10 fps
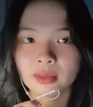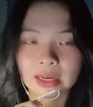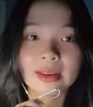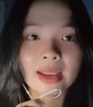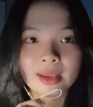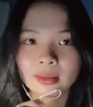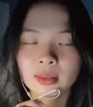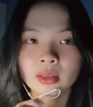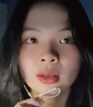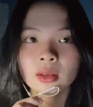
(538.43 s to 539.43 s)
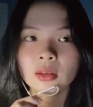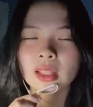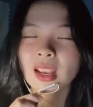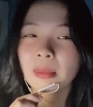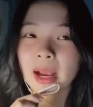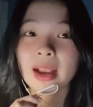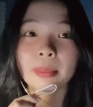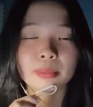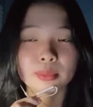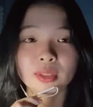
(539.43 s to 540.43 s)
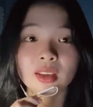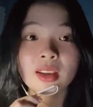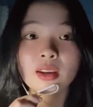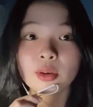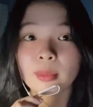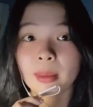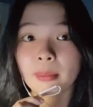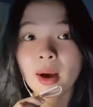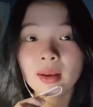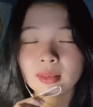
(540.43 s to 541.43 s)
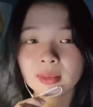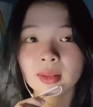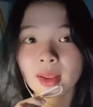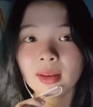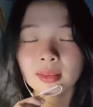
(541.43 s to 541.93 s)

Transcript: rải rác có thể là ba gặp những cái người mà mất vậy đó,